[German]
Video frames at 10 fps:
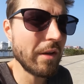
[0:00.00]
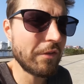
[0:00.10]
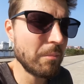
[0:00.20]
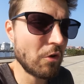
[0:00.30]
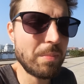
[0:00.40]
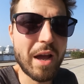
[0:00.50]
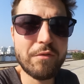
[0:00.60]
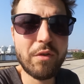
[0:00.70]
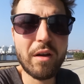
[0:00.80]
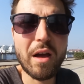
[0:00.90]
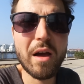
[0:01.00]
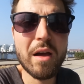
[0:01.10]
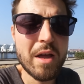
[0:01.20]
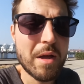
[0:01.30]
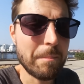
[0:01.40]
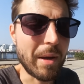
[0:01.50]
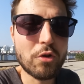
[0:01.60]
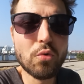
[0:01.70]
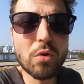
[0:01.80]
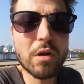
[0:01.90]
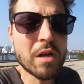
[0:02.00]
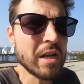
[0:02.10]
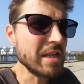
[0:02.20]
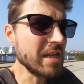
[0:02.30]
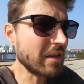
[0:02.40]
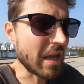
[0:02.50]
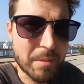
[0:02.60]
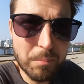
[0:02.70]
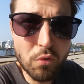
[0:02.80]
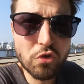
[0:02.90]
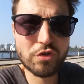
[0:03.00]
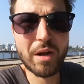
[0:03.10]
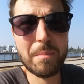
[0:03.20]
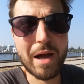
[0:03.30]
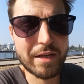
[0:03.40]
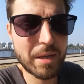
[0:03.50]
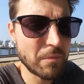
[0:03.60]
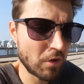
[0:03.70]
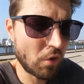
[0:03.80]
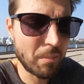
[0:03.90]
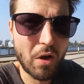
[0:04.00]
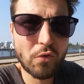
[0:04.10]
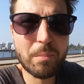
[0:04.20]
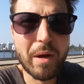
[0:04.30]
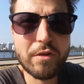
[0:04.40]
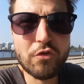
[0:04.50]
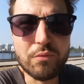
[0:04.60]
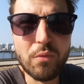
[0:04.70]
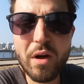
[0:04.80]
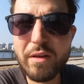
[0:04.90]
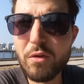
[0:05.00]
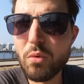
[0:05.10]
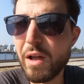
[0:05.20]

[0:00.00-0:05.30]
Du kannst zum Beispiel einfach äh, bei Google irgendeinen Buchstaben eingeben, dann kommen automatisch Wörter.